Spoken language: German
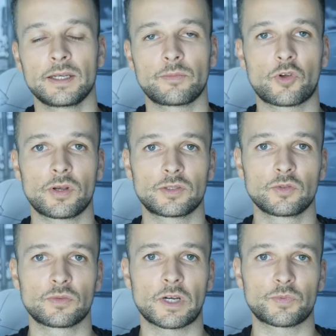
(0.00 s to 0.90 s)
dem könntest du
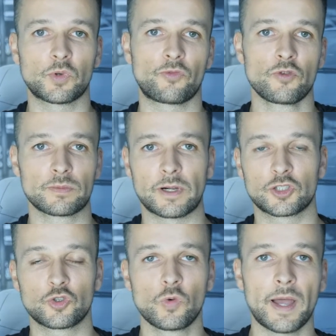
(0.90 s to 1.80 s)
zum Beispiel noch
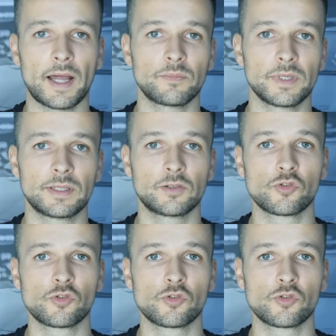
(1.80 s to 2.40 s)
Fußballschuhe anbieten,